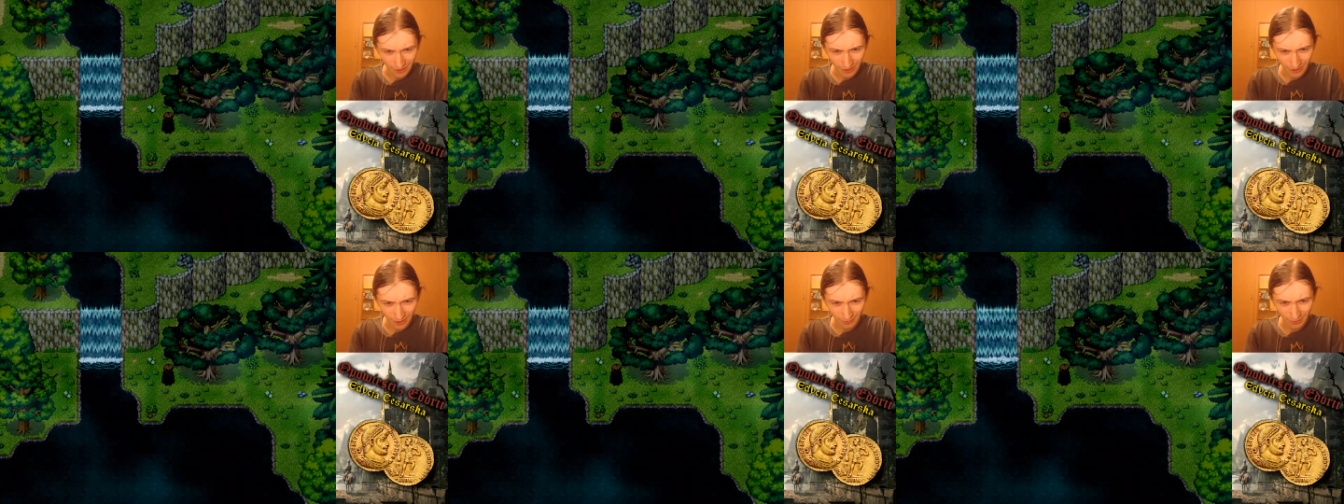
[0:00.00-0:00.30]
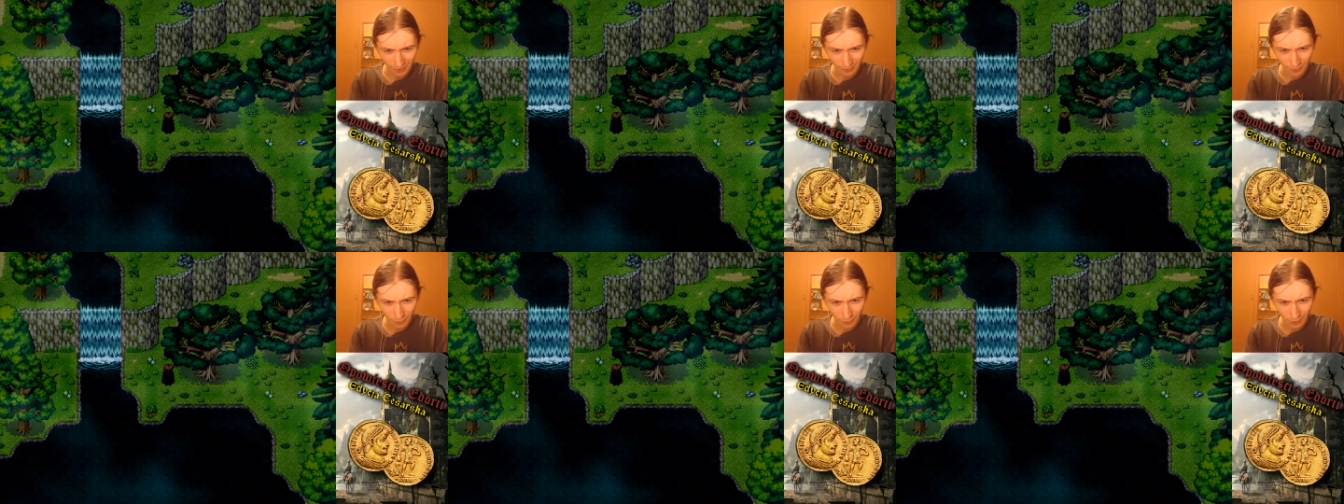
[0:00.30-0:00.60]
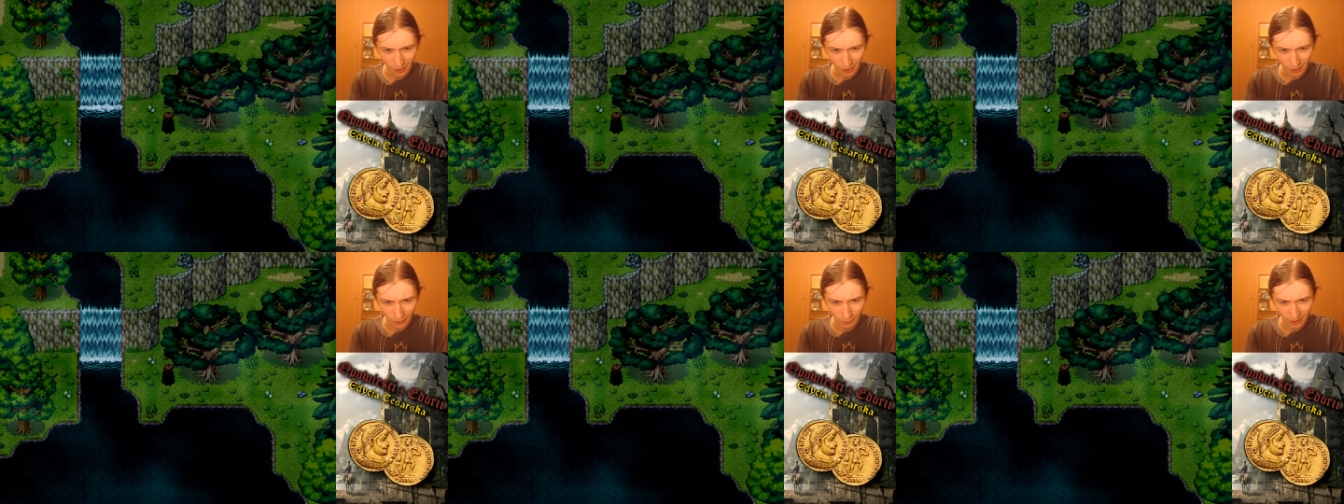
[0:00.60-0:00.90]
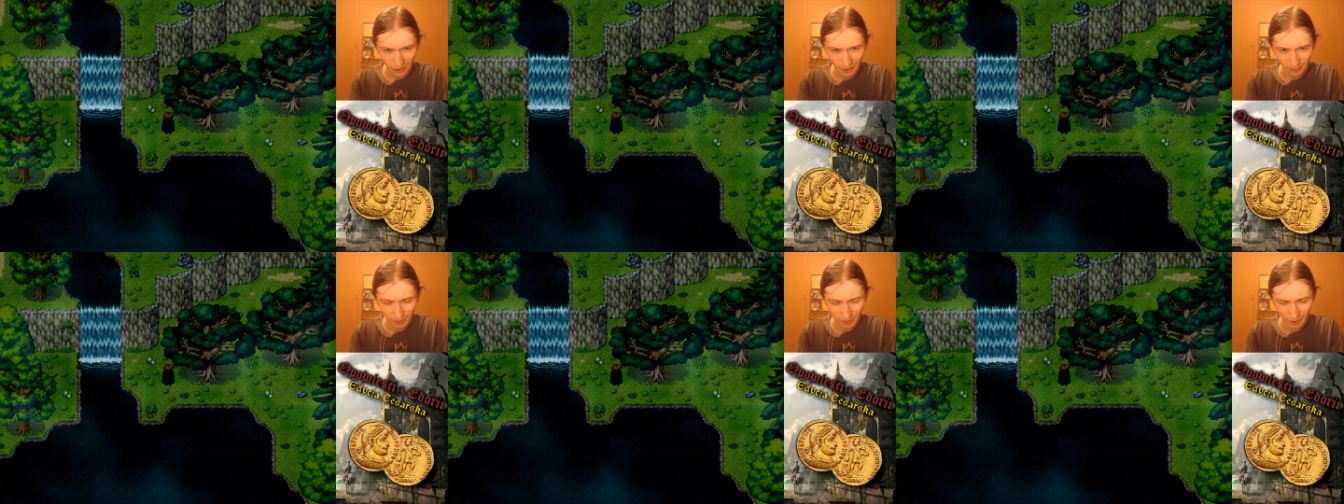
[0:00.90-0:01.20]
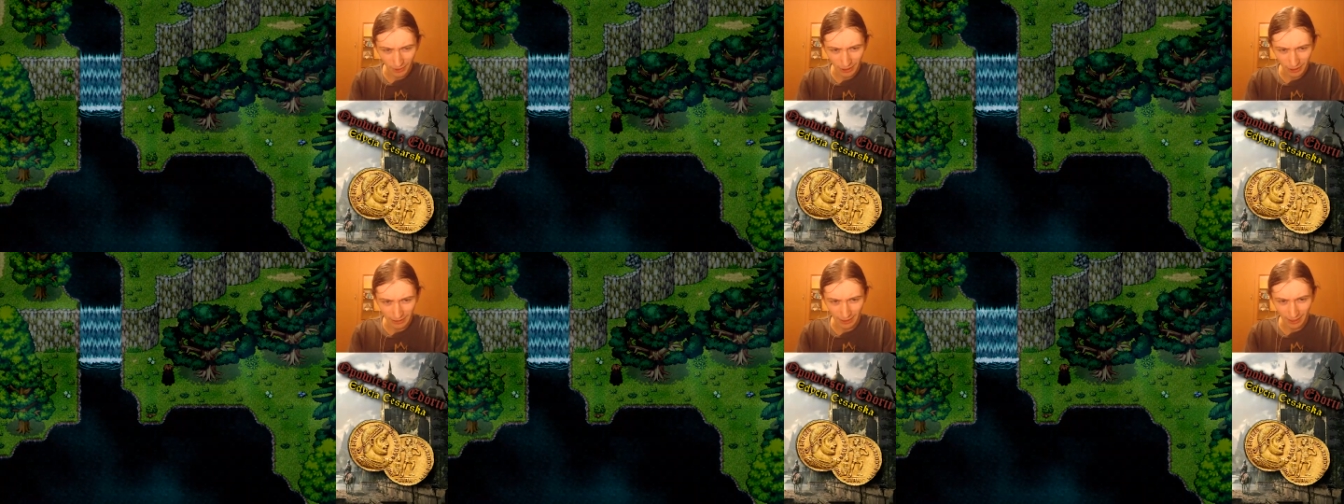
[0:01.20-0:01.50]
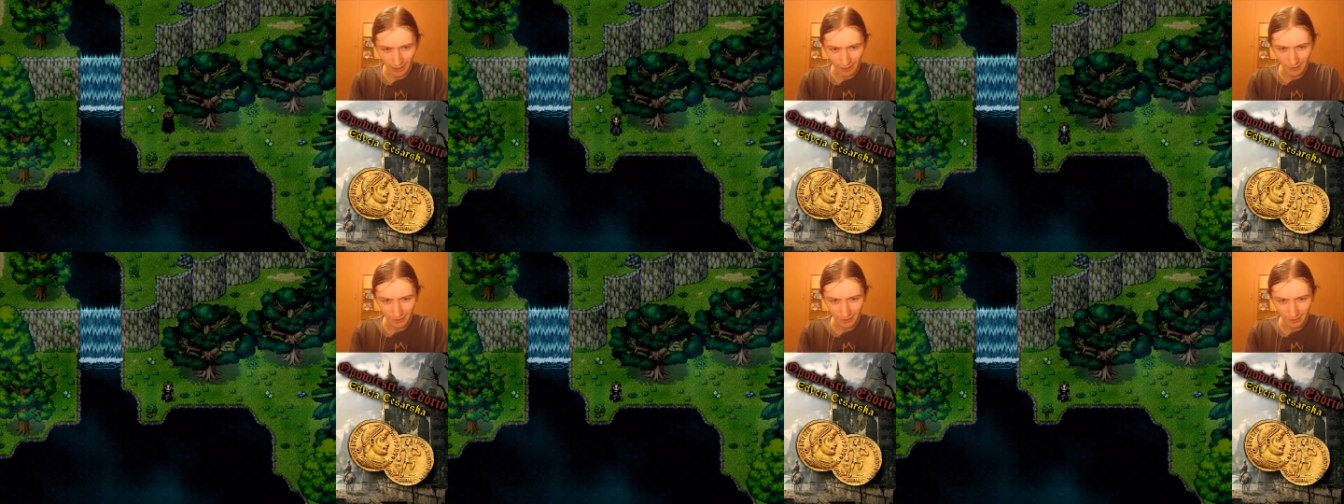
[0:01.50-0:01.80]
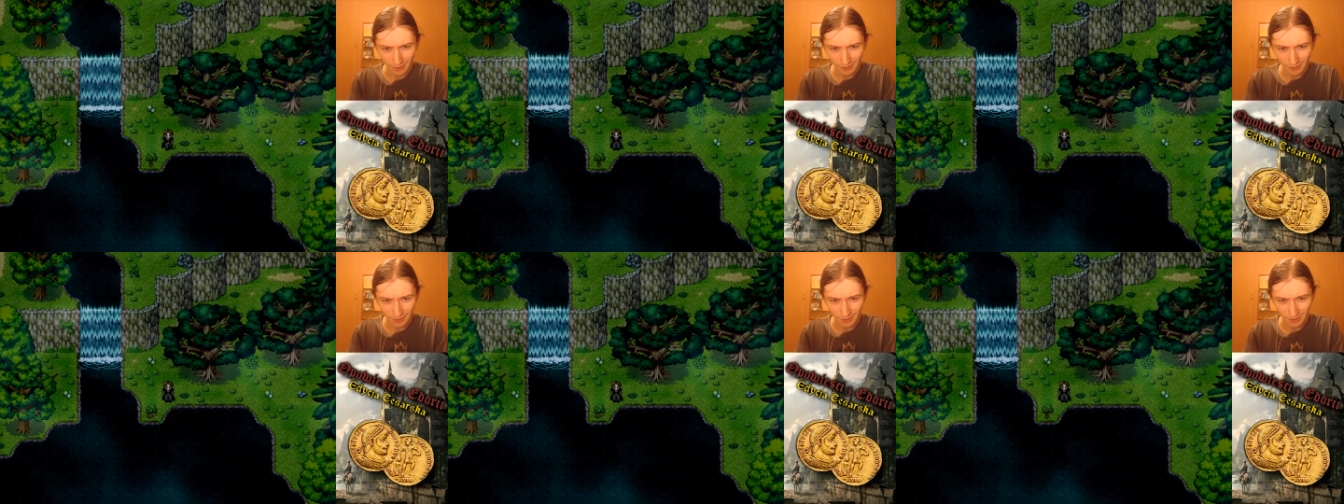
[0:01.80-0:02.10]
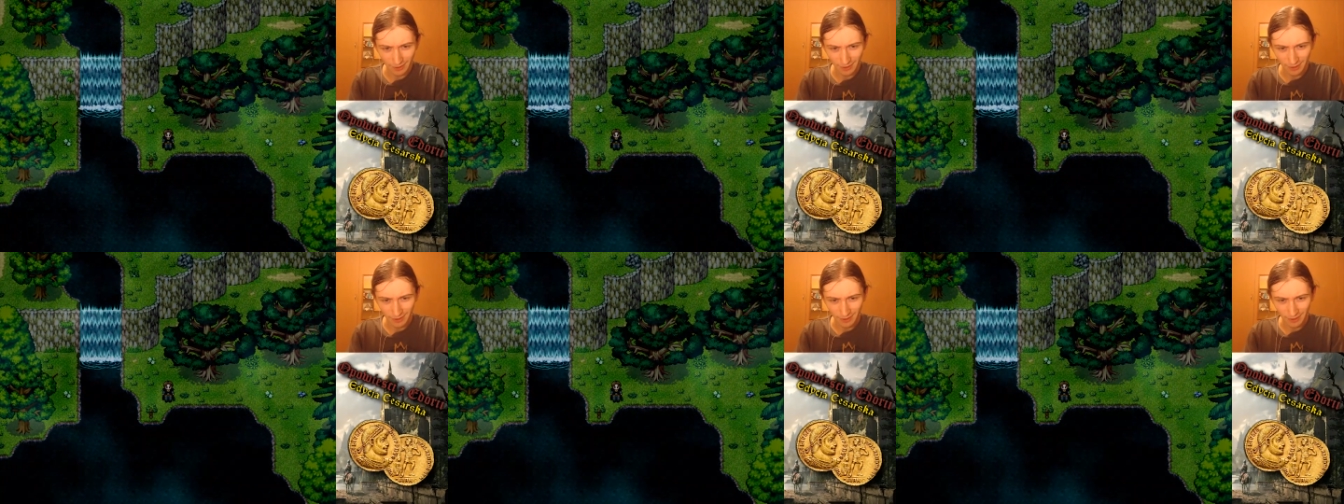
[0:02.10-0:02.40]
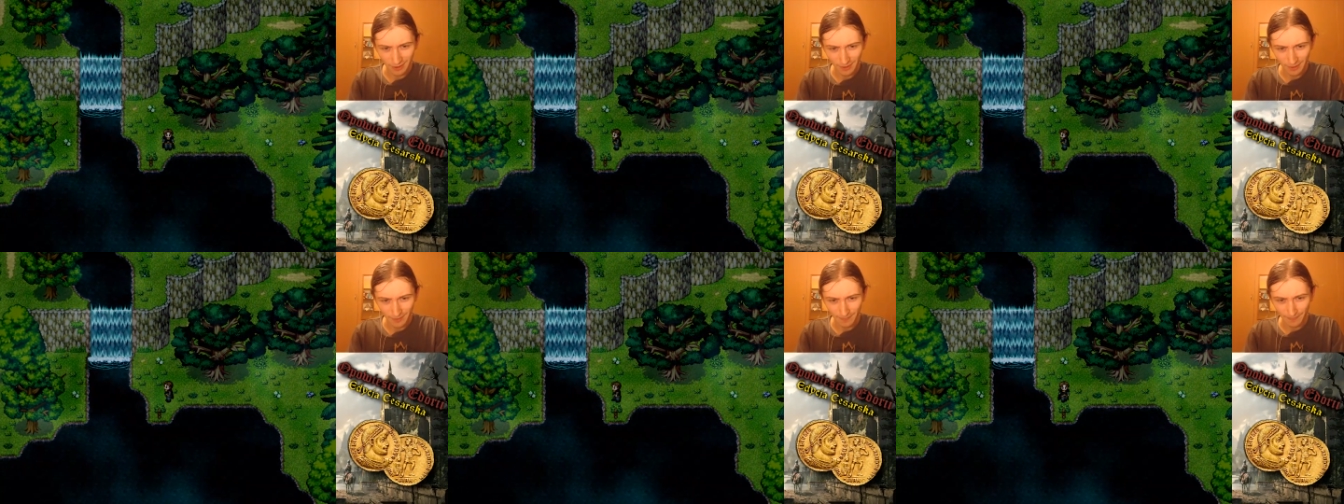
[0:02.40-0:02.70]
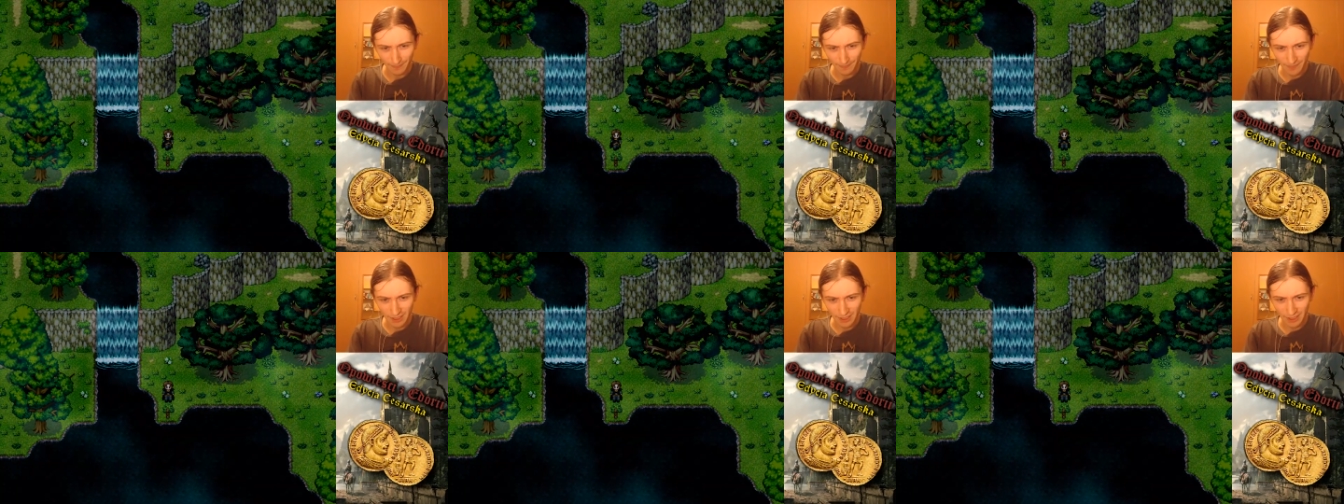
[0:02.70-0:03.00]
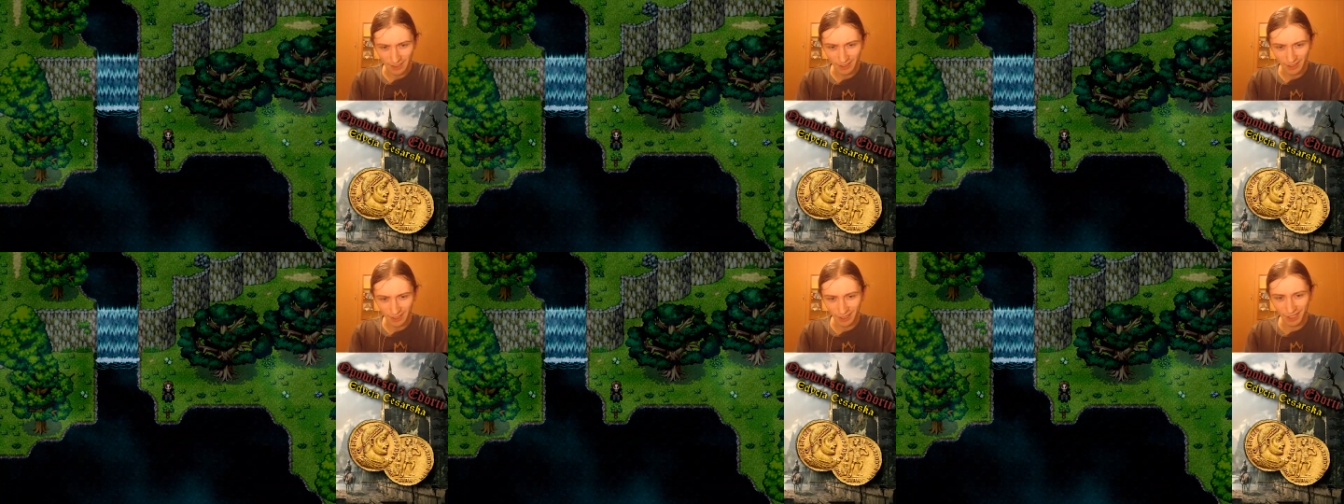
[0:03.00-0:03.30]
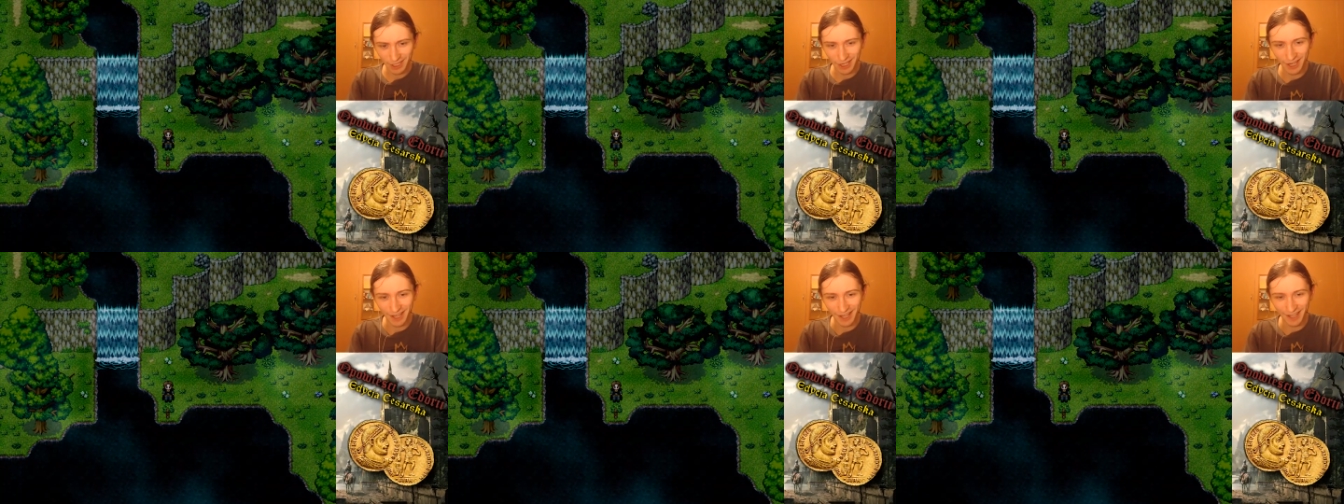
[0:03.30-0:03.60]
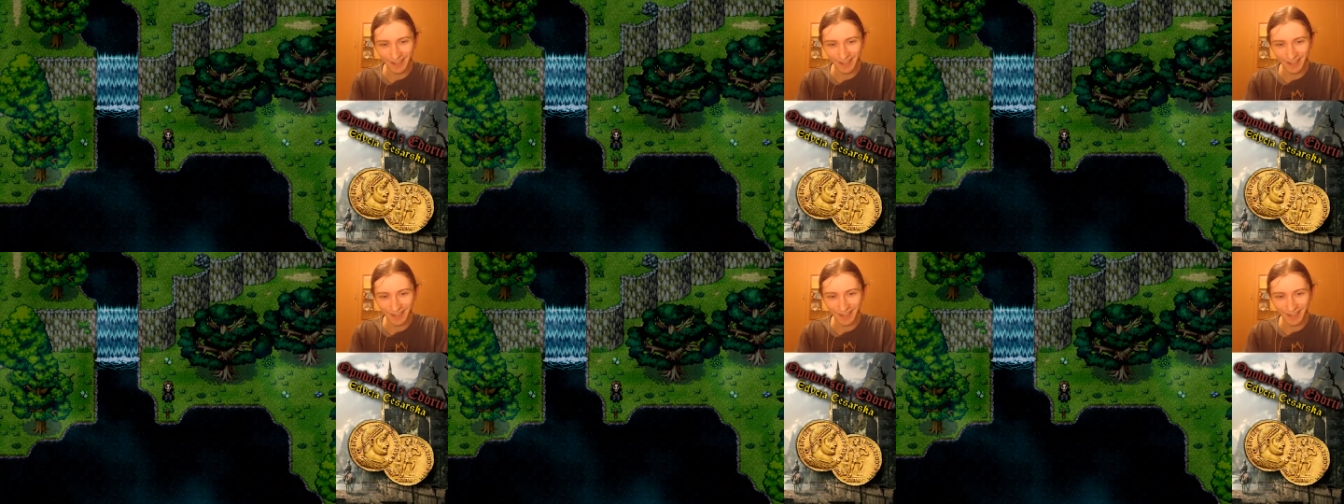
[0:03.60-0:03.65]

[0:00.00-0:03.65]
Ta wiewiórka tutaj miała tak stać?